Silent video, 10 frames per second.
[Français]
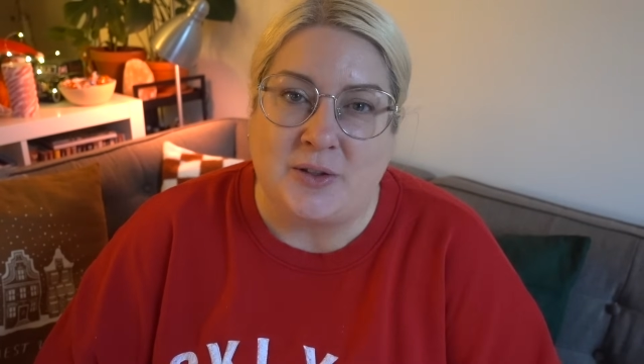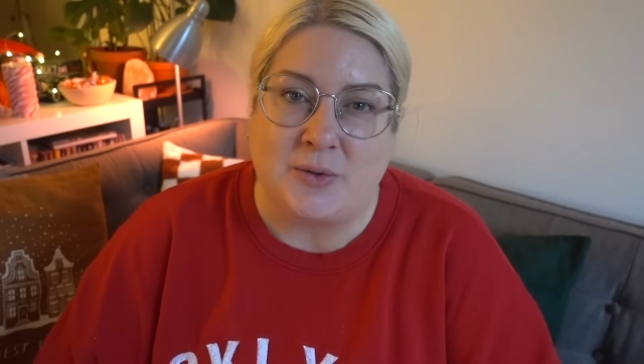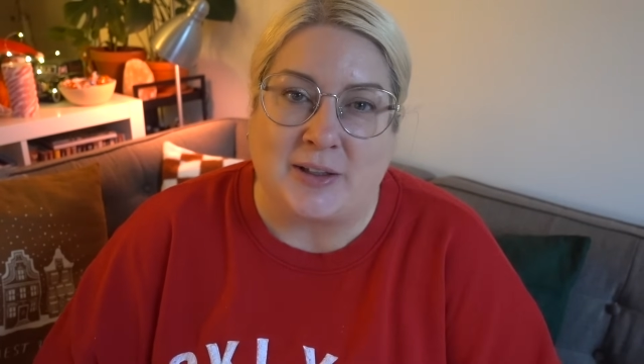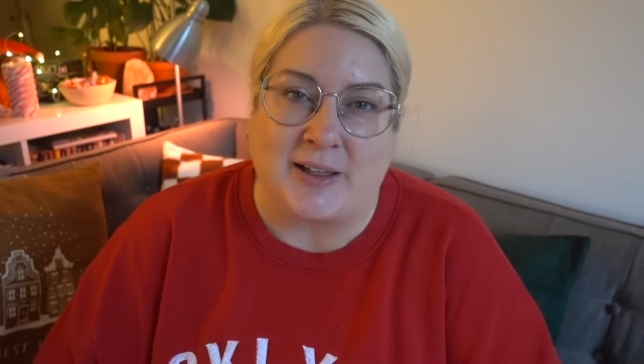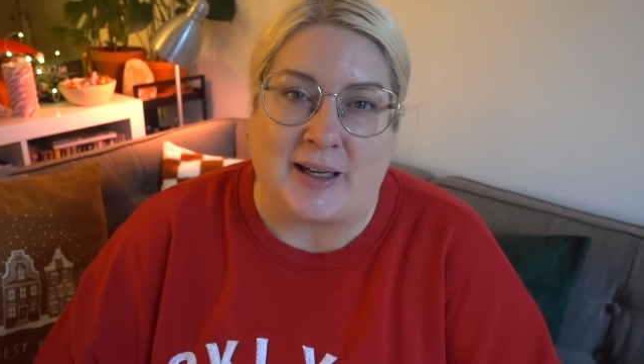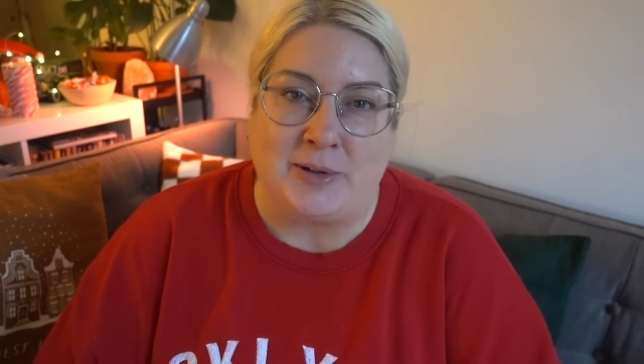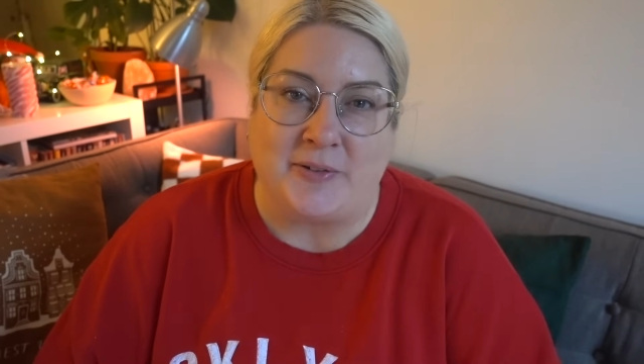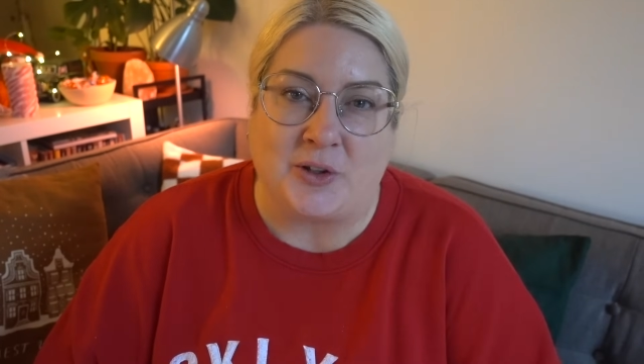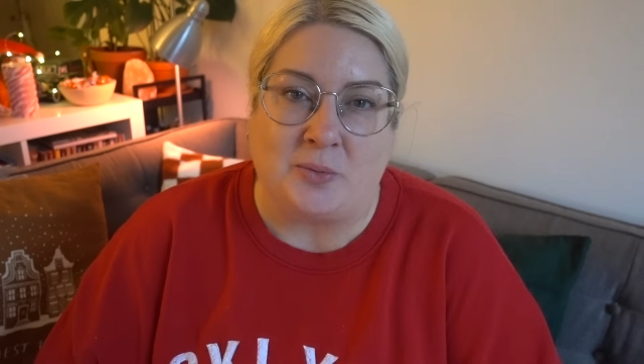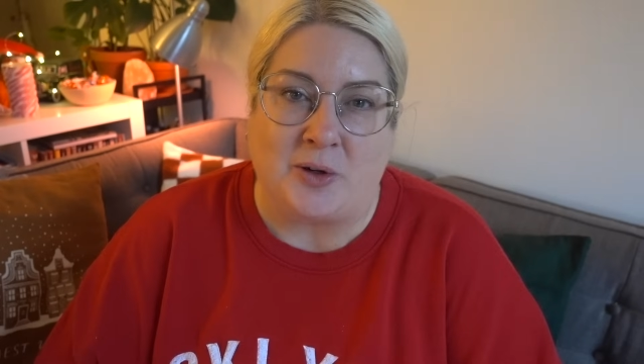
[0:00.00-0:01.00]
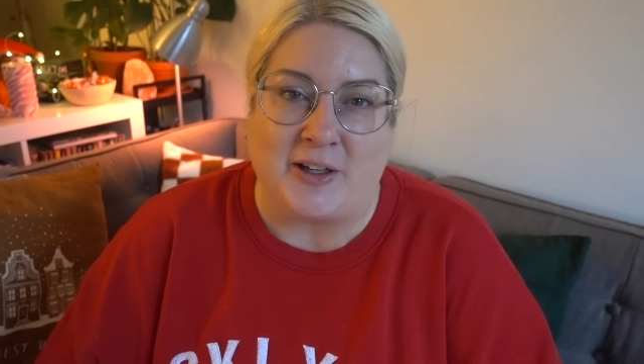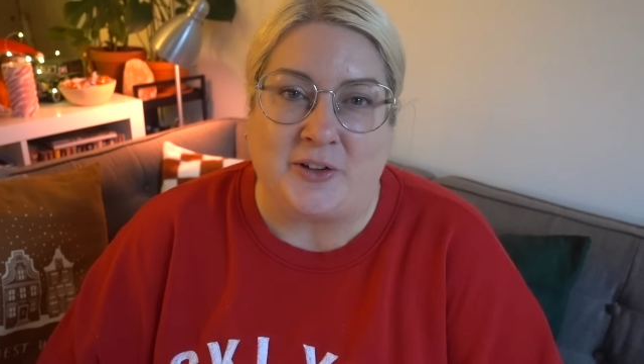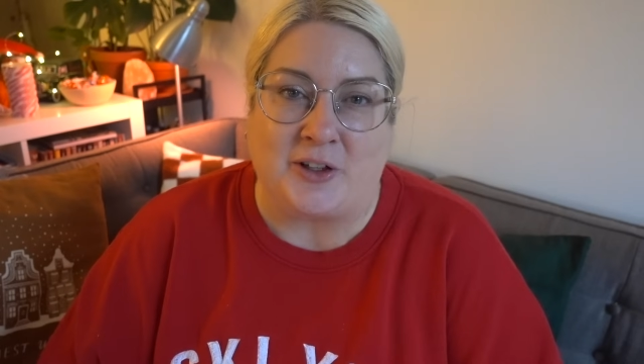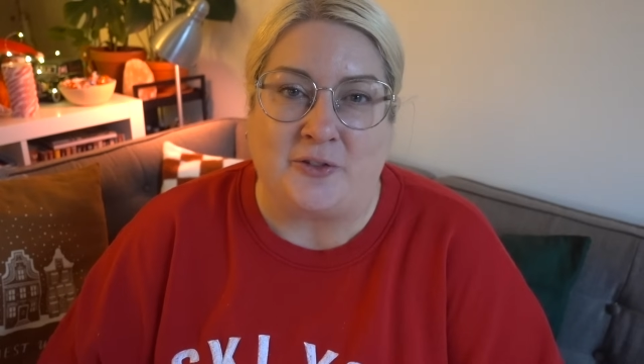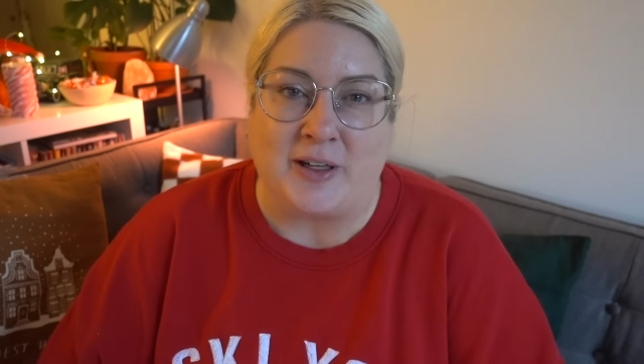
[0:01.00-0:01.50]
ou entre amis, avec un bon verre
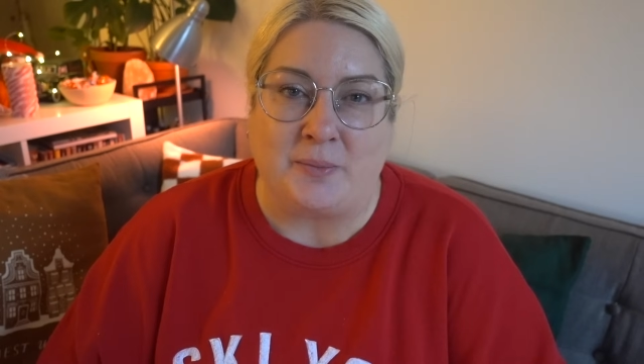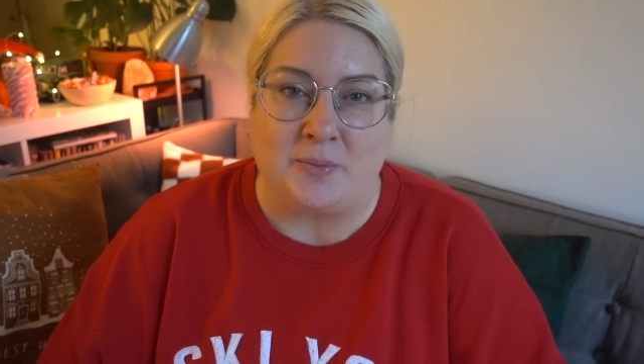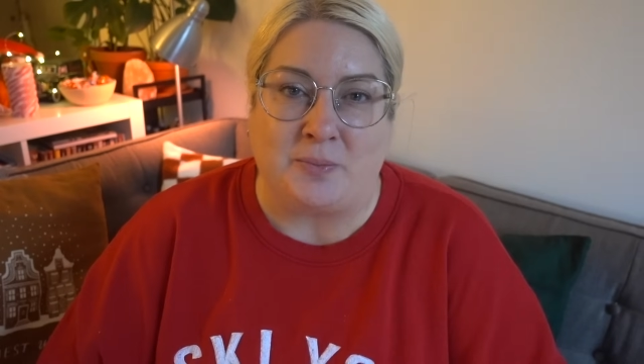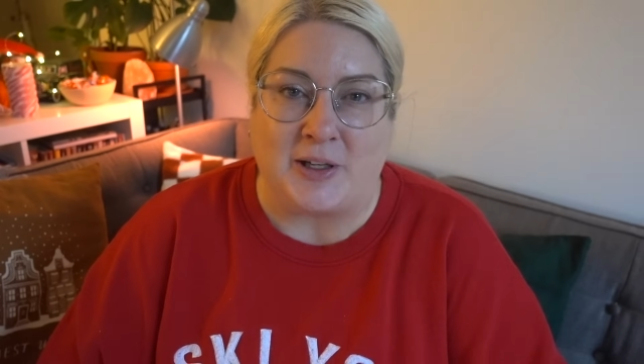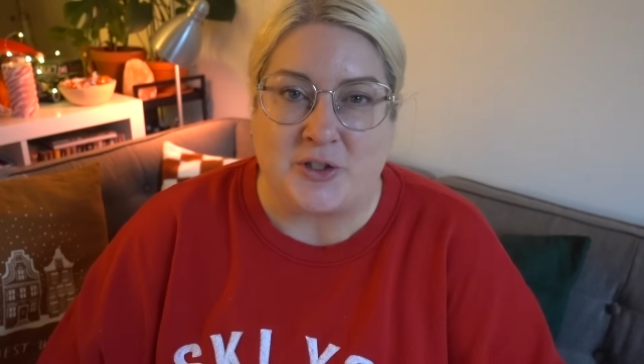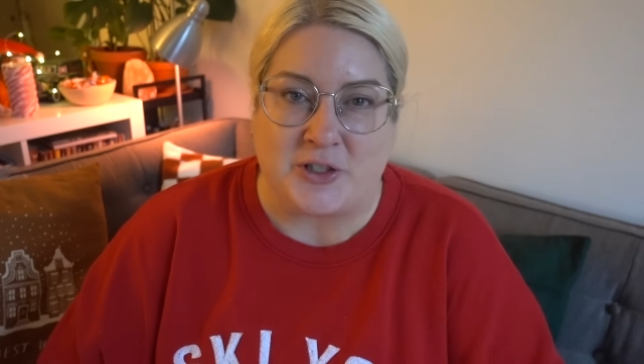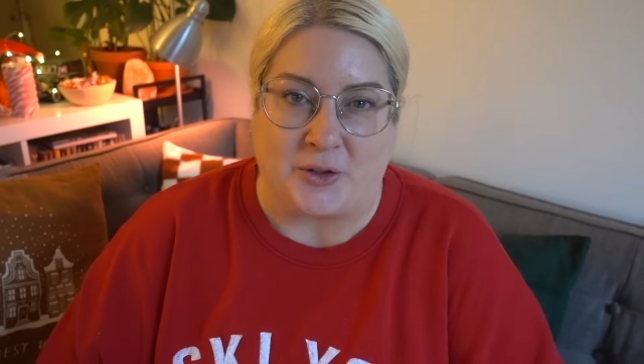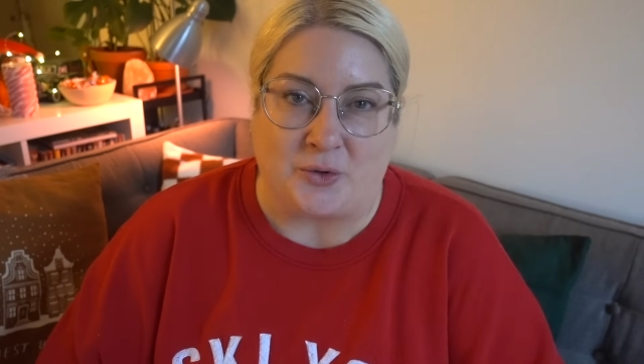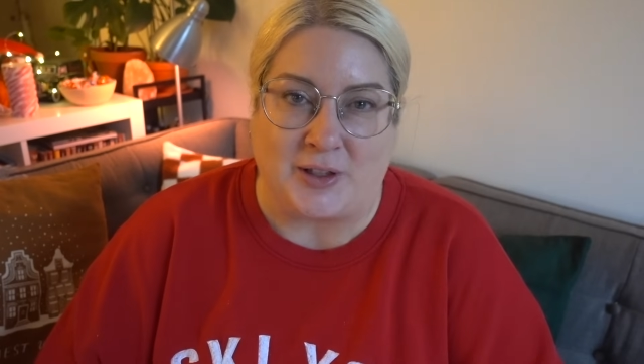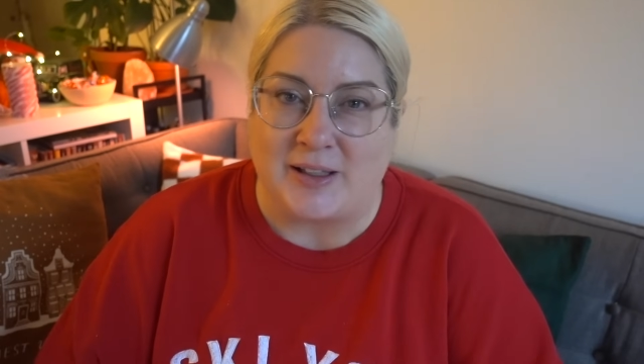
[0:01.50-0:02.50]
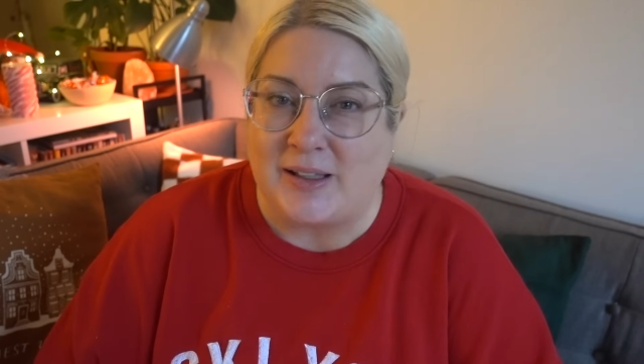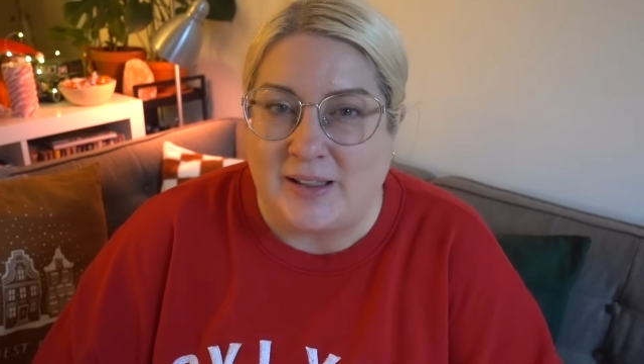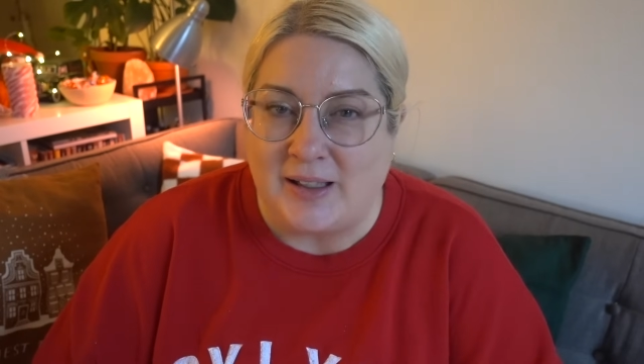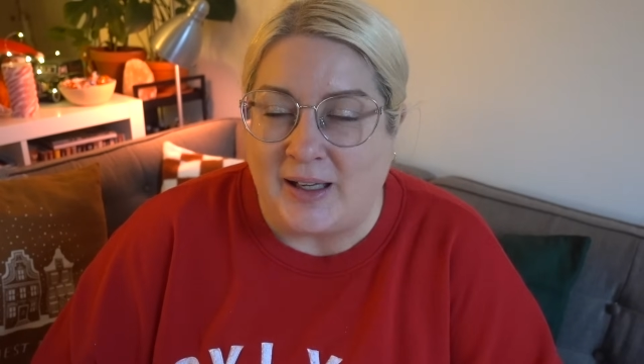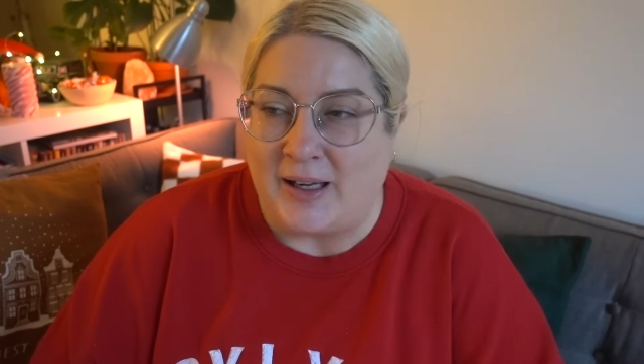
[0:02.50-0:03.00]
de vin, puis une planche de
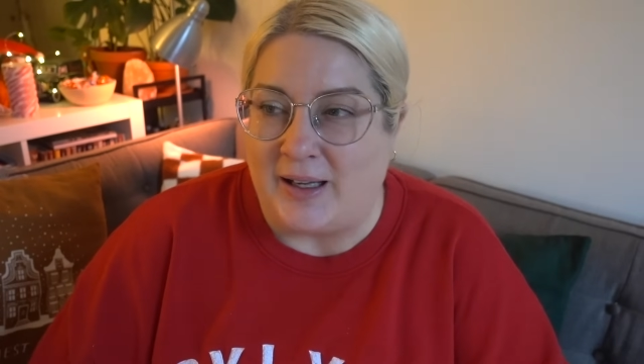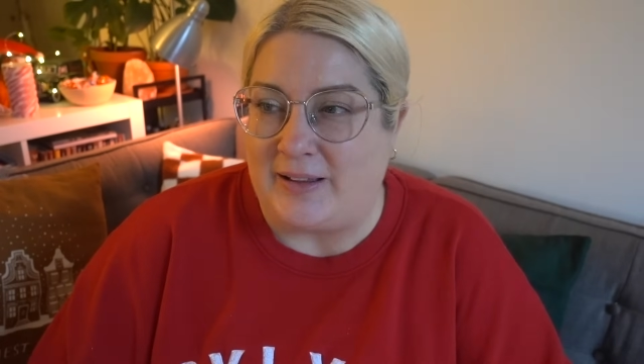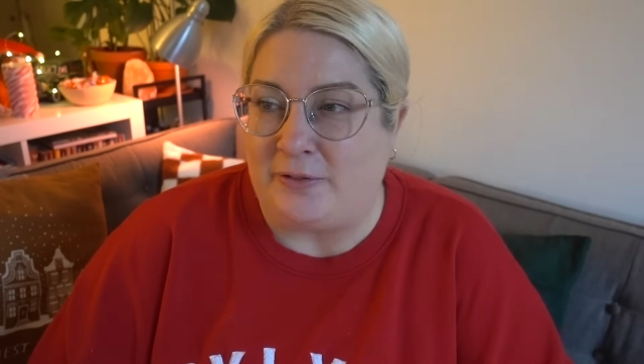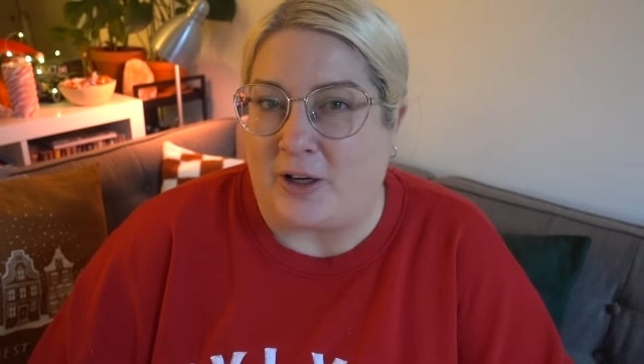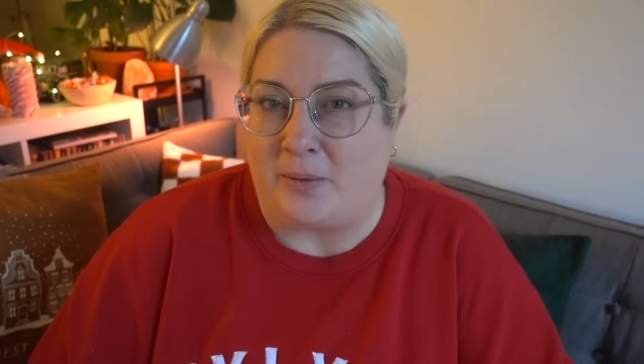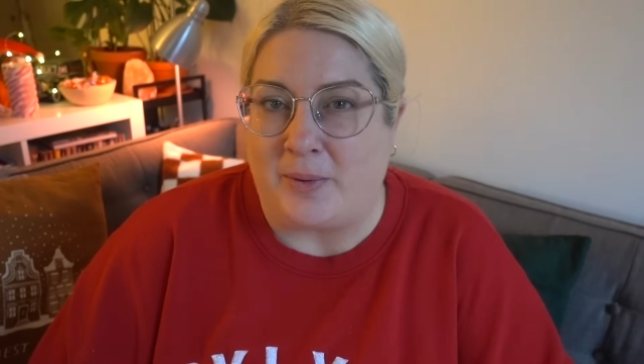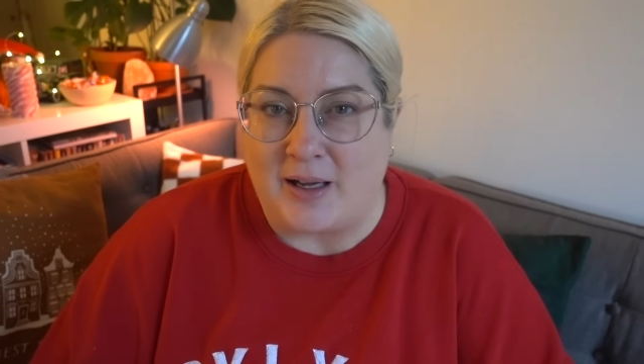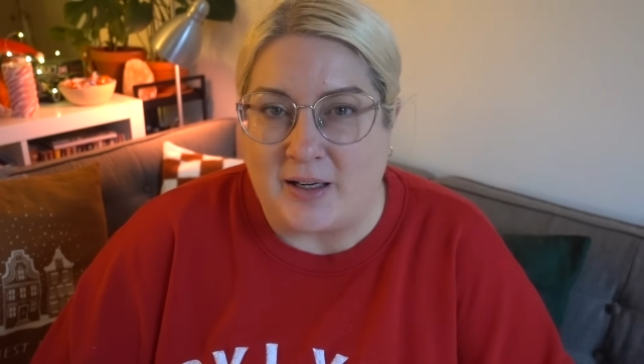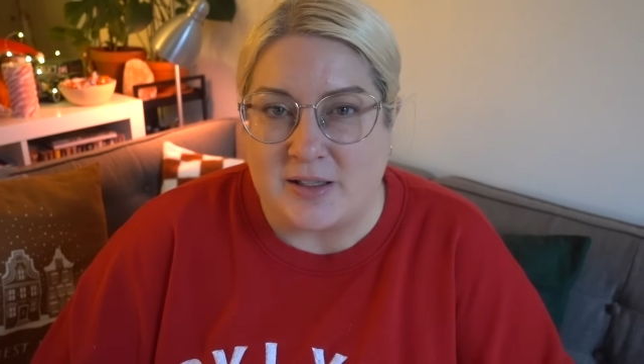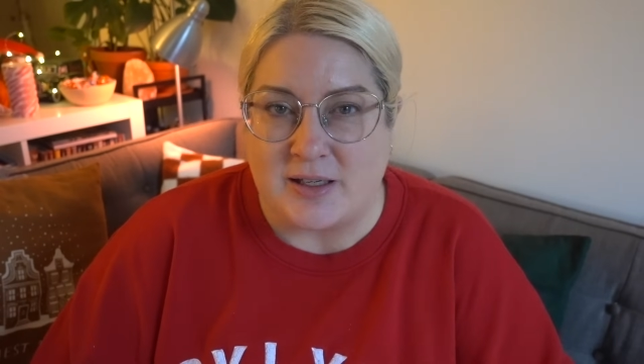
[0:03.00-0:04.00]
charcuterie, des fromages.